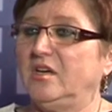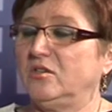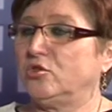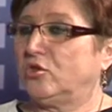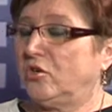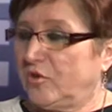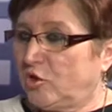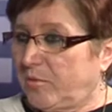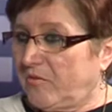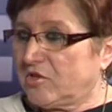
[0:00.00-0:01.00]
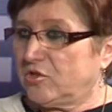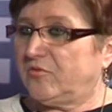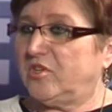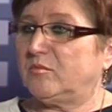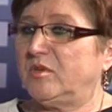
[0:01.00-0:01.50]
cokolwiek kupować do
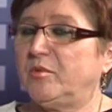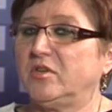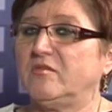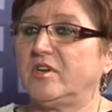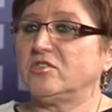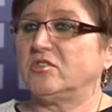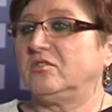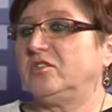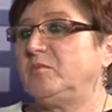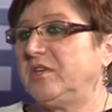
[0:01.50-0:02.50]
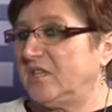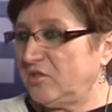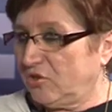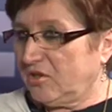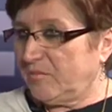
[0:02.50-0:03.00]
firmy, ponieważ no, tych
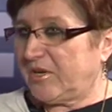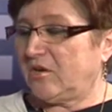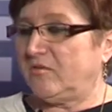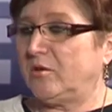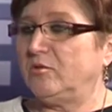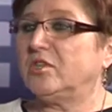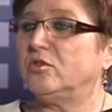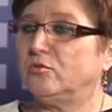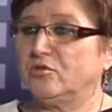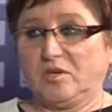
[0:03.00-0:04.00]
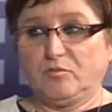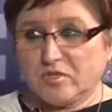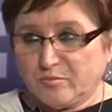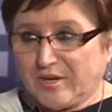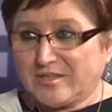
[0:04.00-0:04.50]
pieniędzy ciągle brakowało i ten dług trzeba było
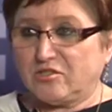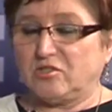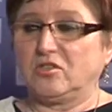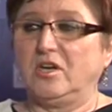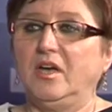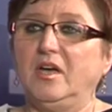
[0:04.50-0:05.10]
spłacić.